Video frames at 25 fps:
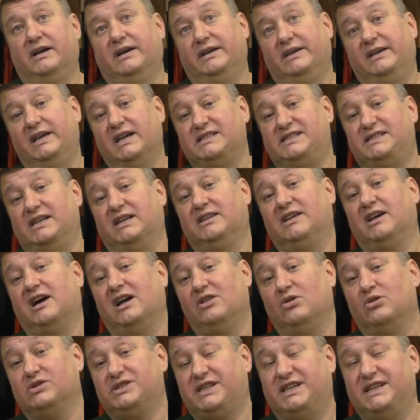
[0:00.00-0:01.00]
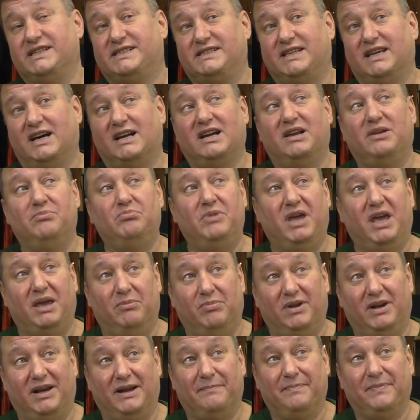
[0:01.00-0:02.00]
Есть отголоски старой
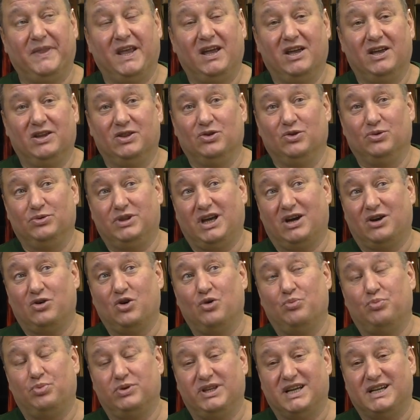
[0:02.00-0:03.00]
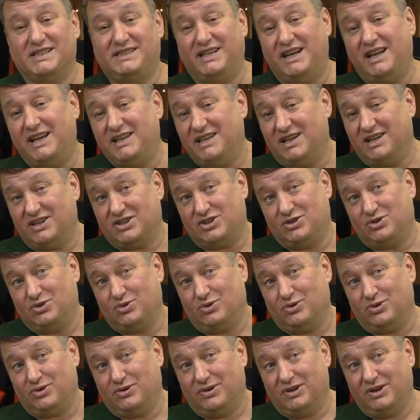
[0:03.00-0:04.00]
мебели, но такое подозрение,
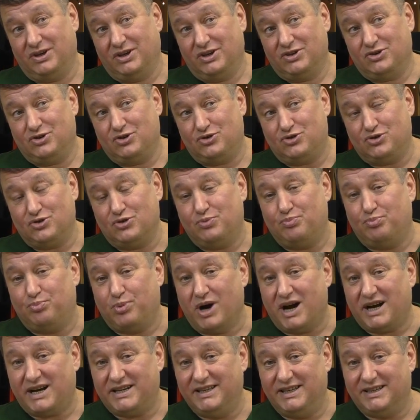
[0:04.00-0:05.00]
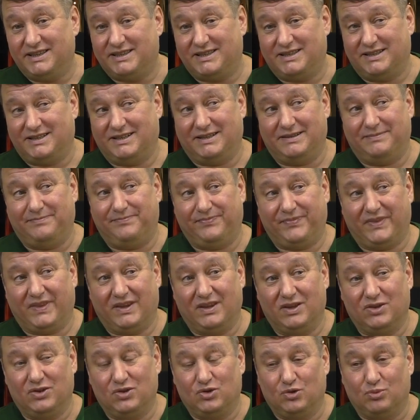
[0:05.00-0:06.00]
что чуть-чуть пахнет э,
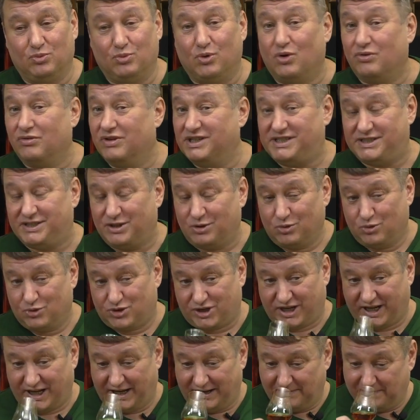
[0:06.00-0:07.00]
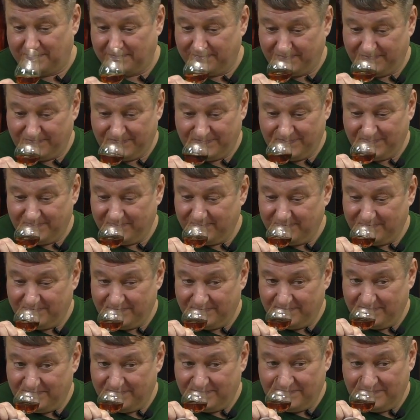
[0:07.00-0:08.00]
дубовой стружкой.
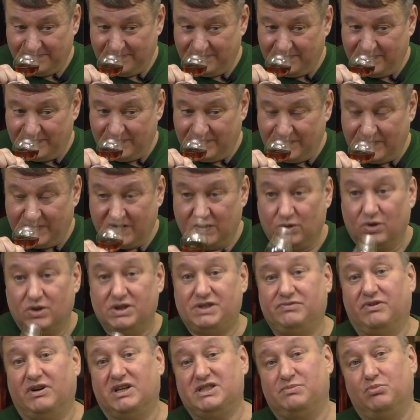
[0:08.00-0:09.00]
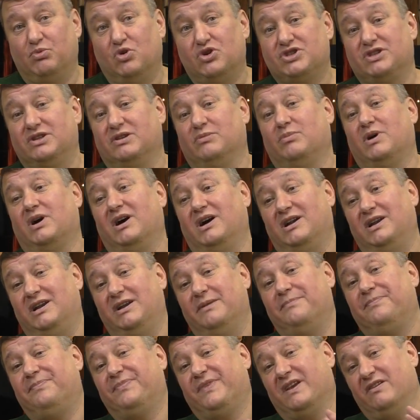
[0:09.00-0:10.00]
То есть, возможно,
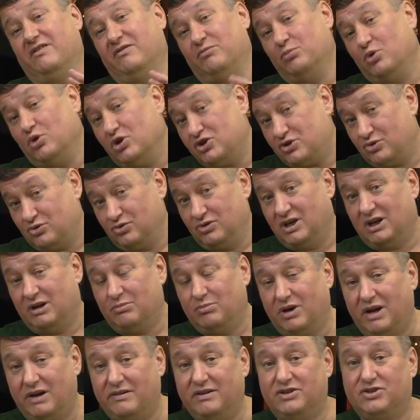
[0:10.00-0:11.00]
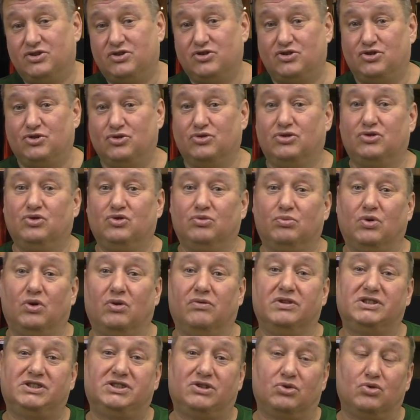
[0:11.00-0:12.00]
могли в бочку добавить чуть-чуть
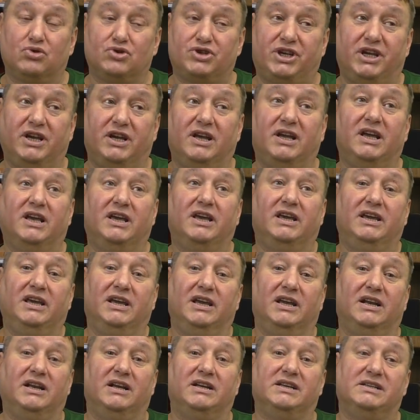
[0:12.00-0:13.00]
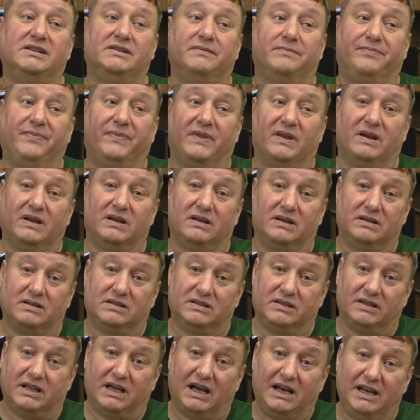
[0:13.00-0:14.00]
дубовой стружки или э,
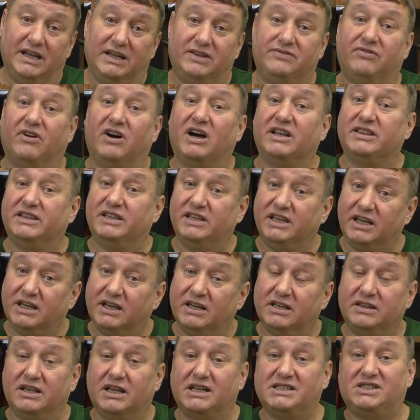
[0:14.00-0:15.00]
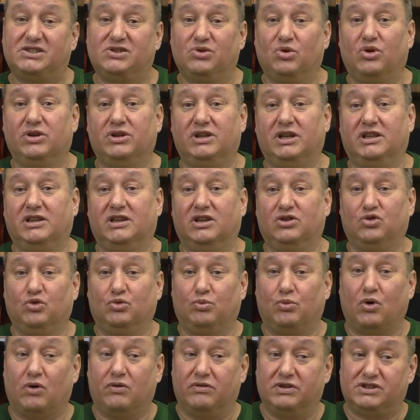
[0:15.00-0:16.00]
долить воды, настойной на
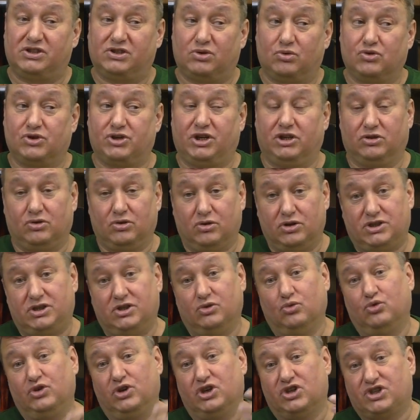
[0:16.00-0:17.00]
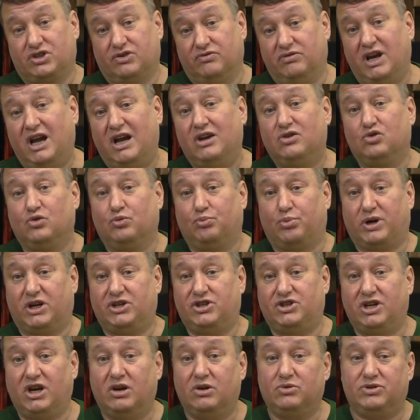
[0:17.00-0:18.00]
дубовой стружке. То есть, удешевляют,
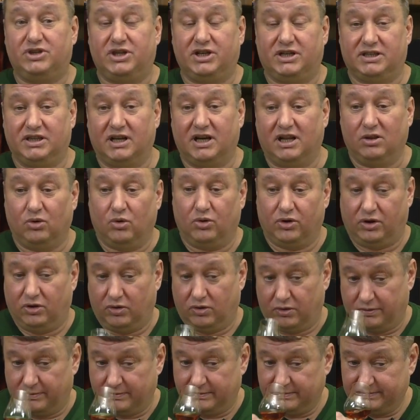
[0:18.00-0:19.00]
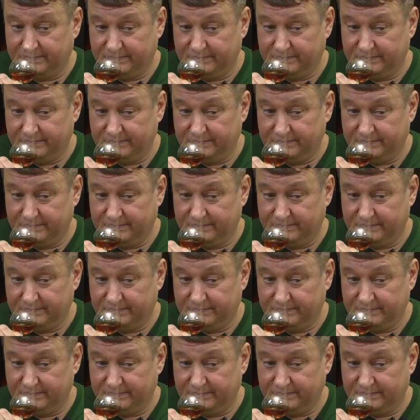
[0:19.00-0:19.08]
упрощают технологию.